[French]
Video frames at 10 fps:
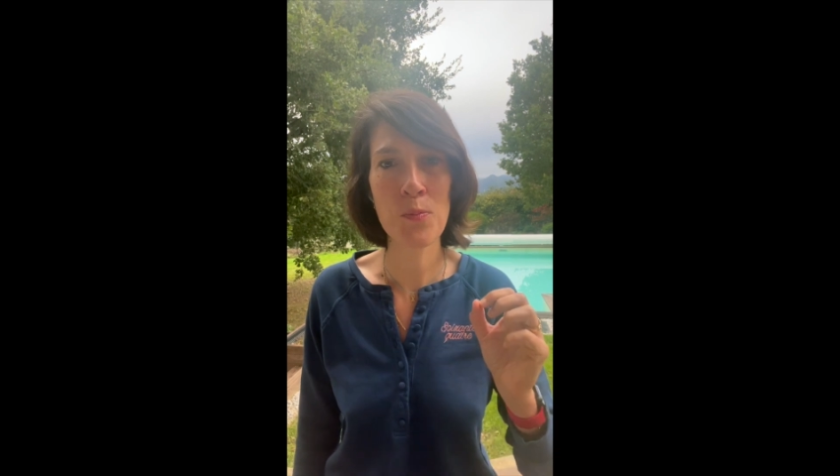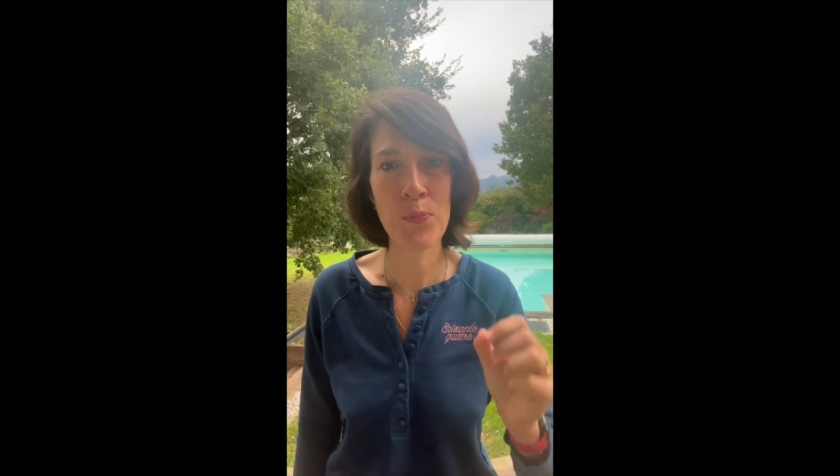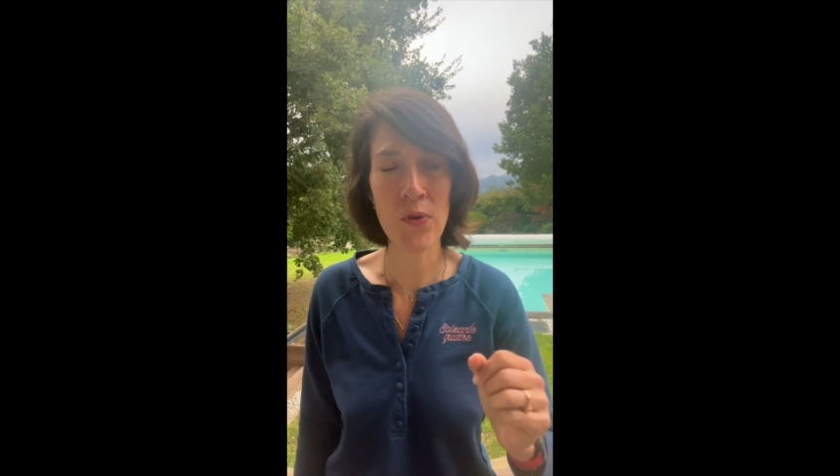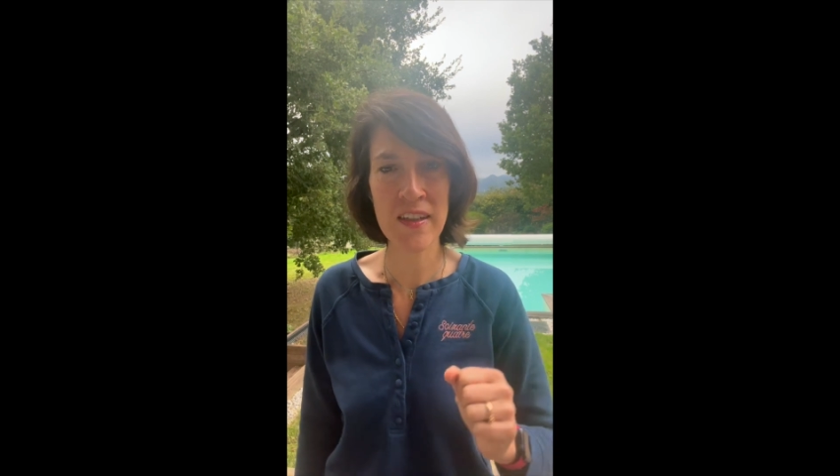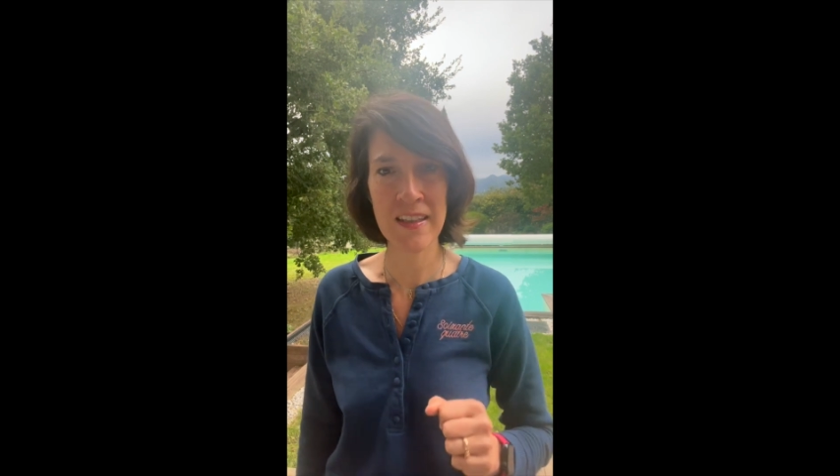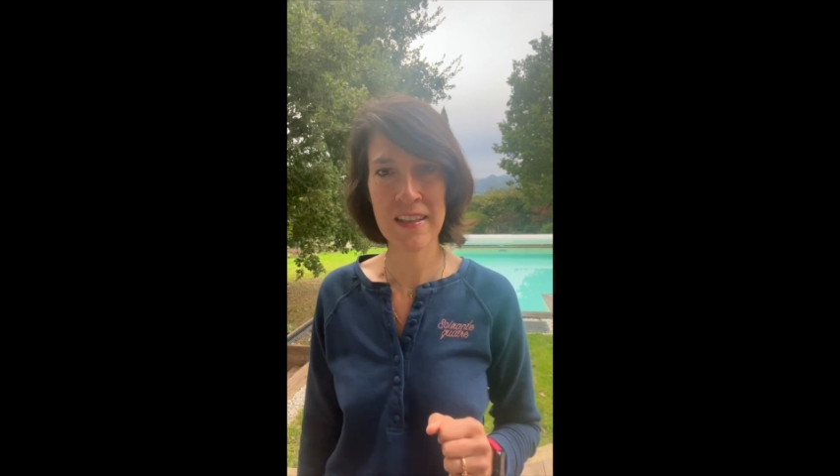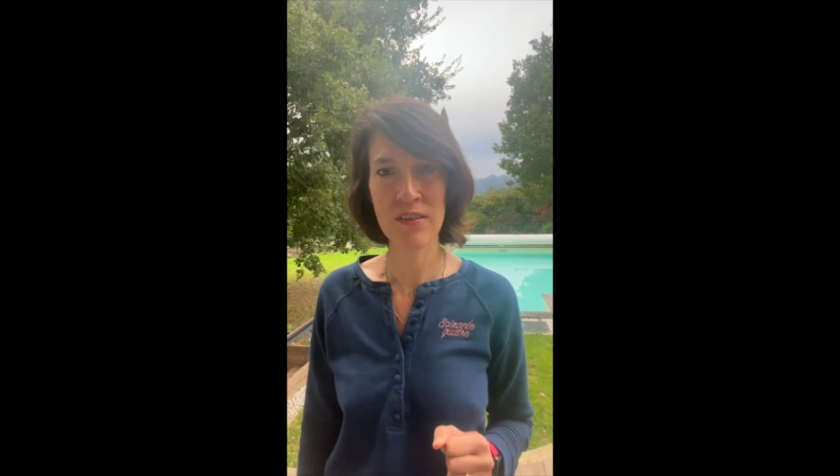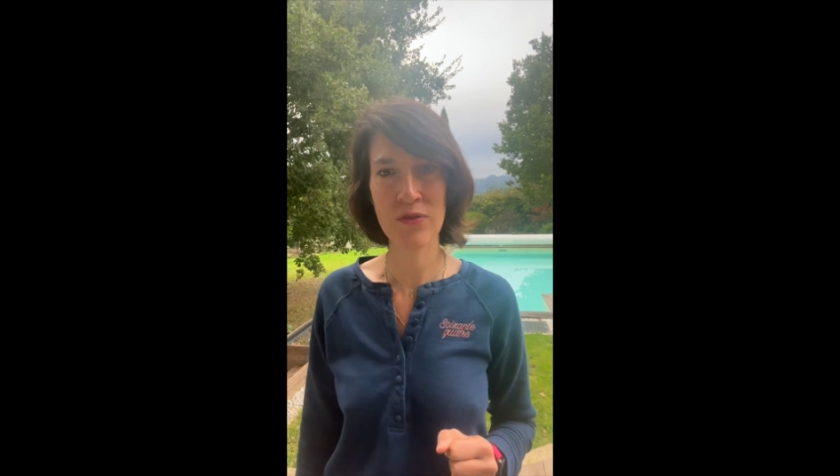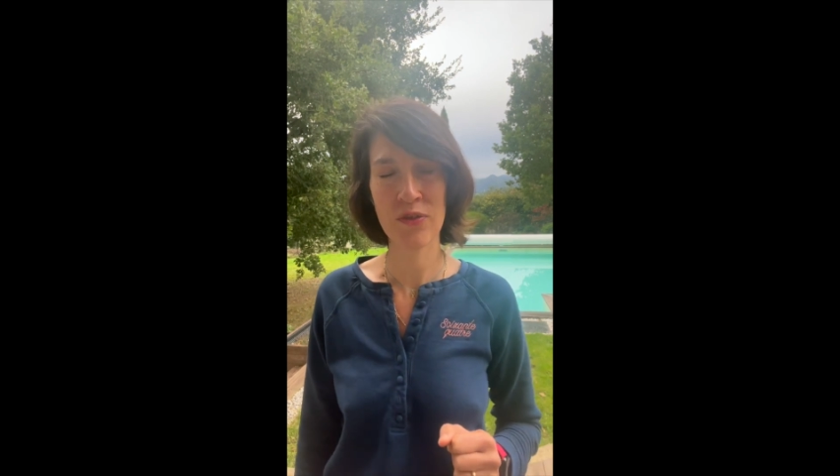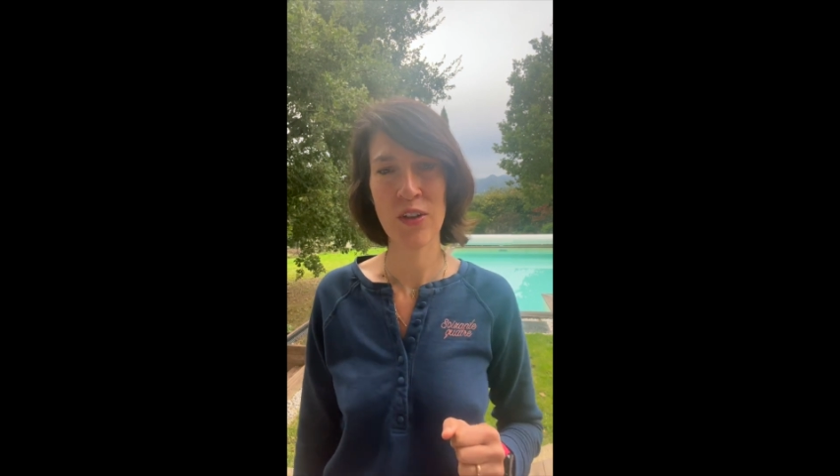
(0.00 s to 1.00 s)

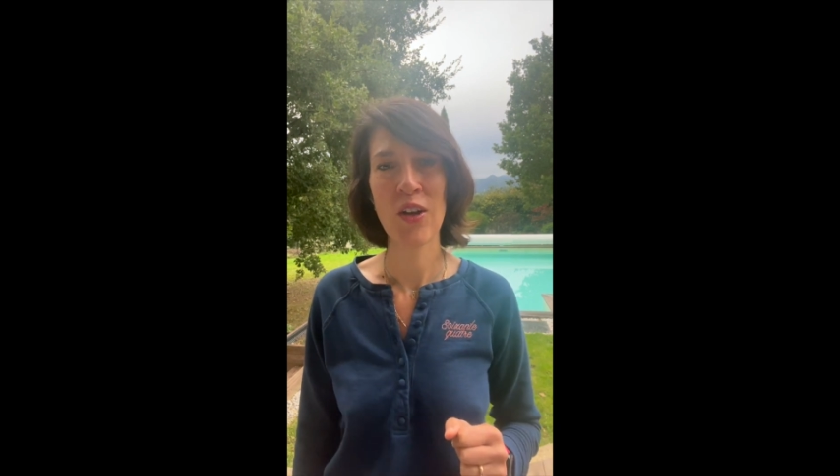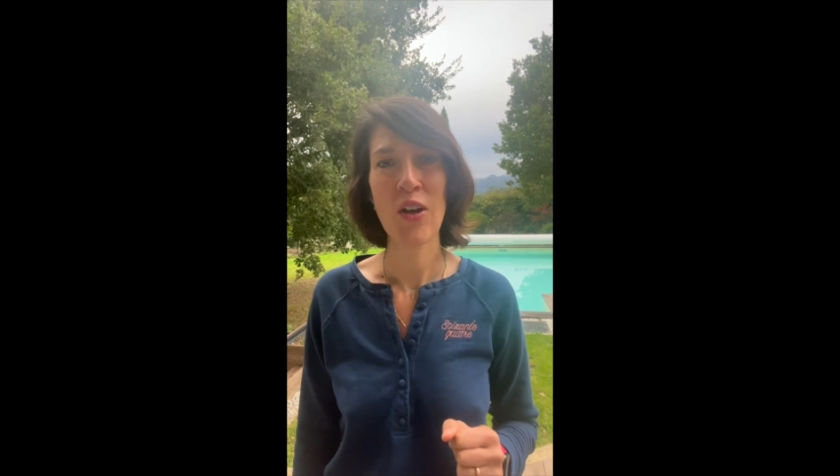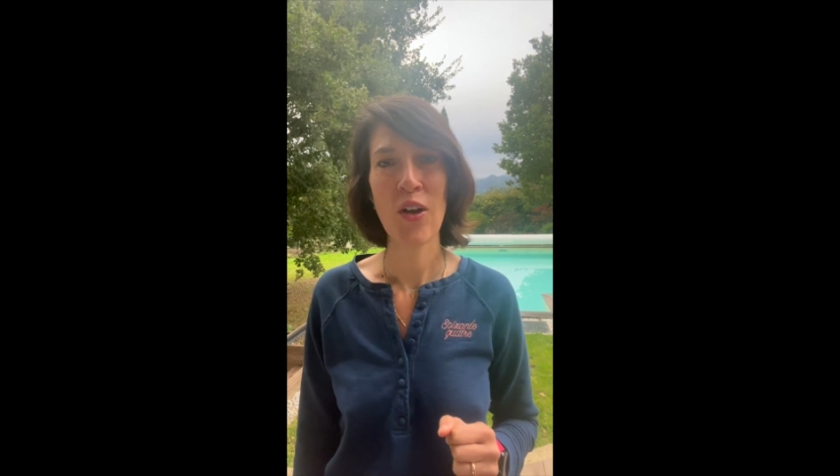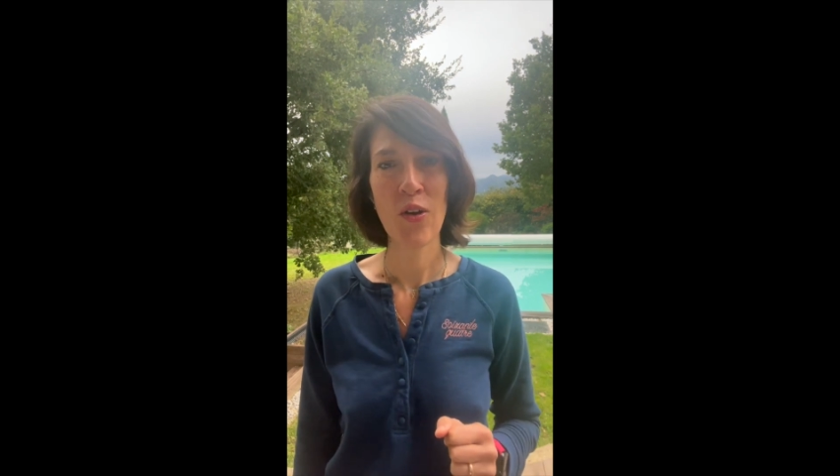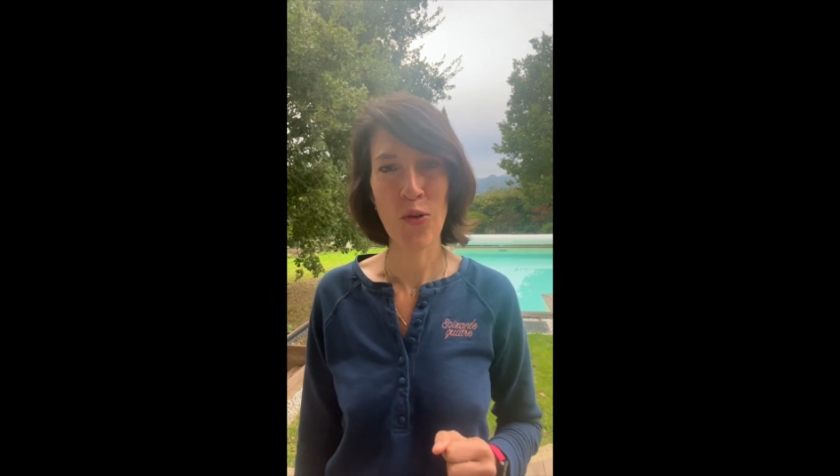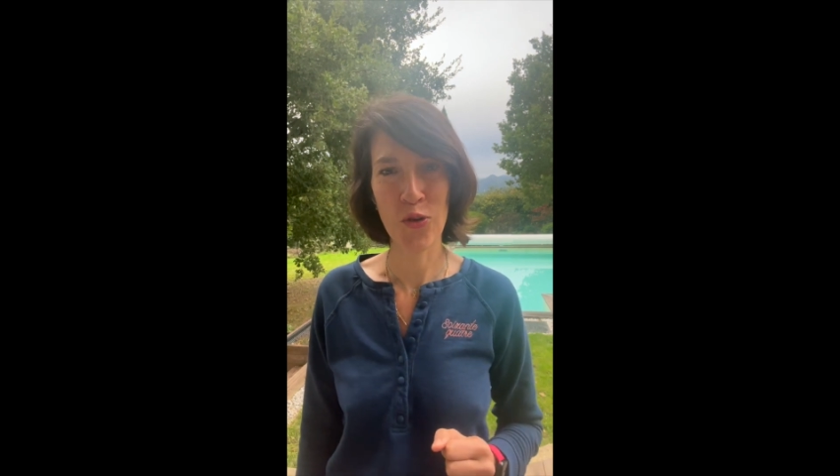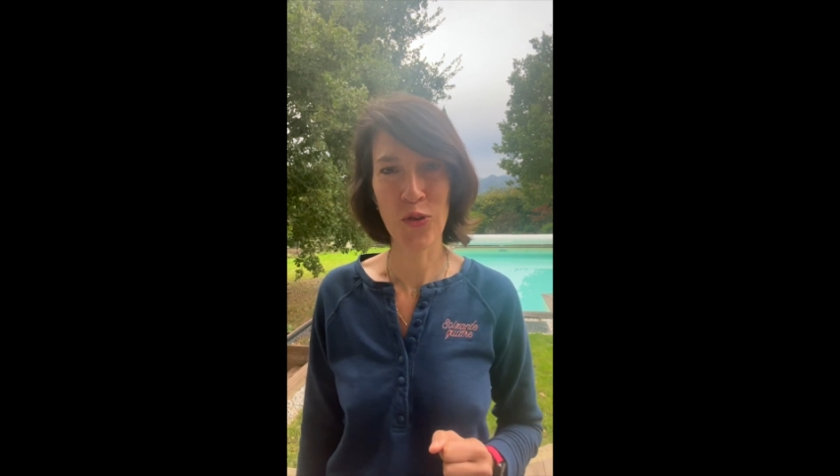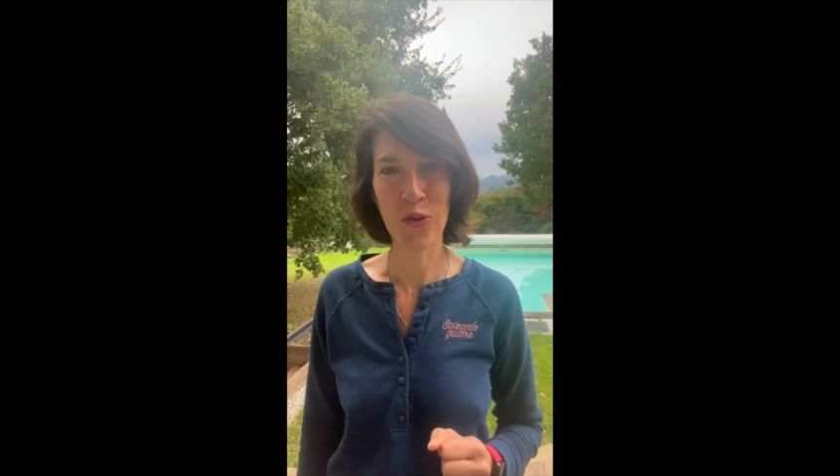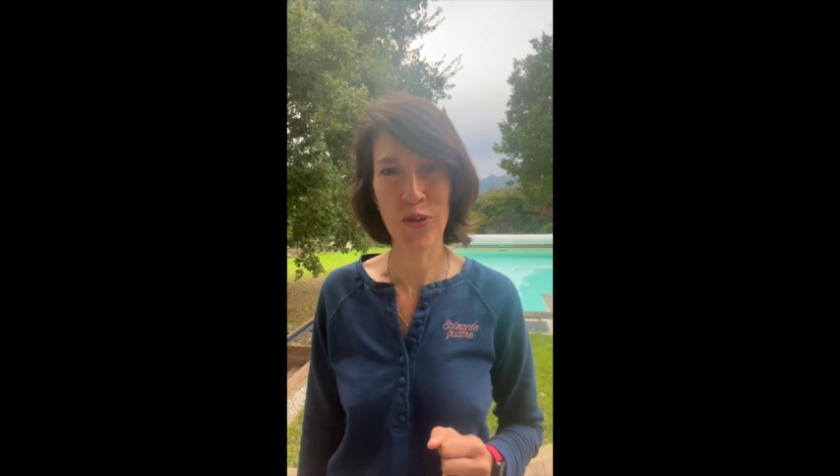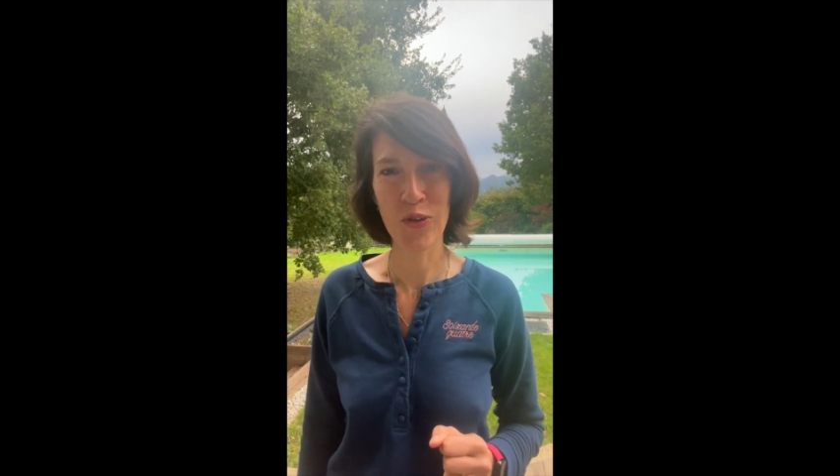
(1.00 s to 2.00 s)
positifs
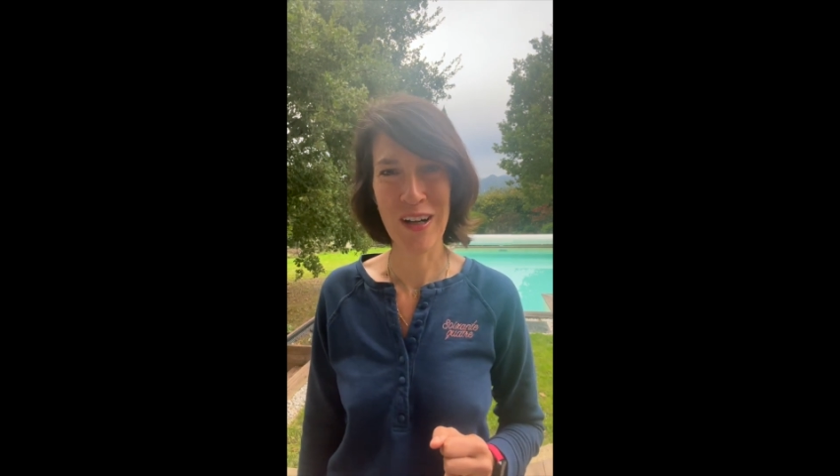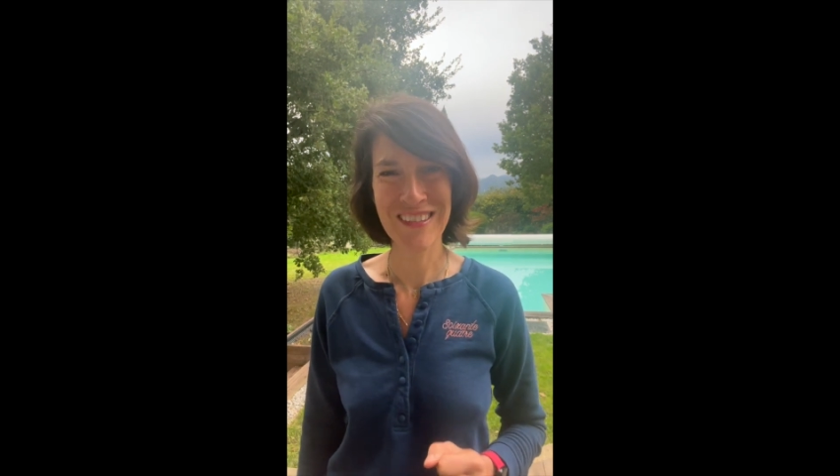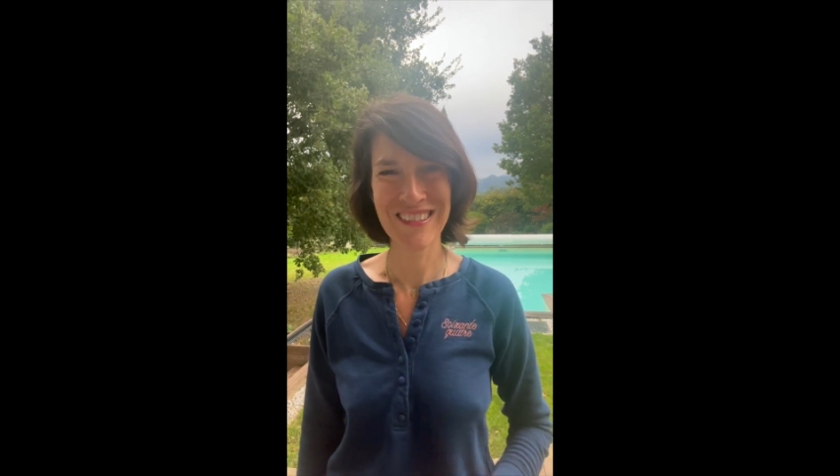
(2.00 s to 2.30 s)
autour de toi.